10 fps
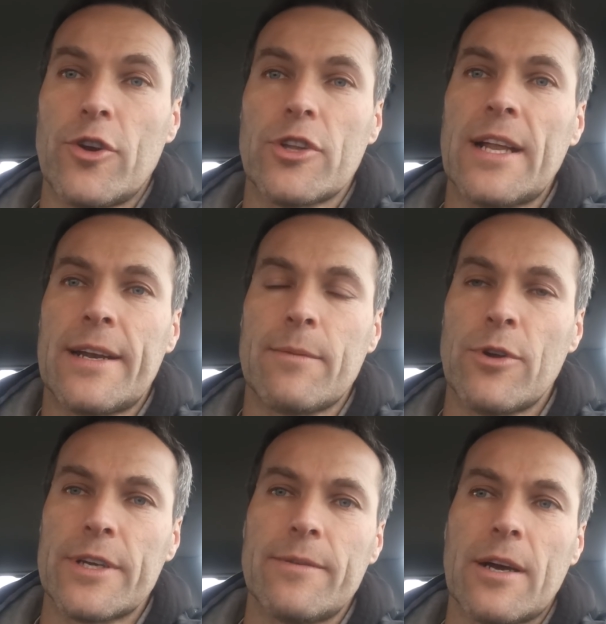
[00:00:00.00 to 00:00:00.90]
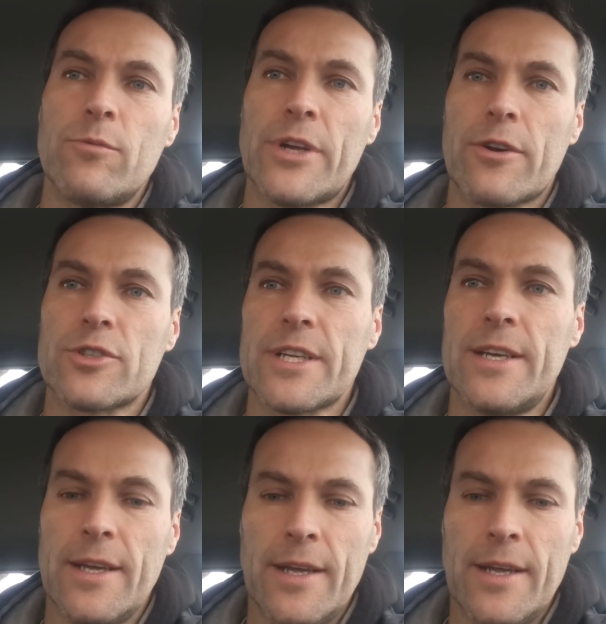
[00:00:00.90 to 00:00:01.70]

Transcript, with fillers: nota el remolque, va como una rosa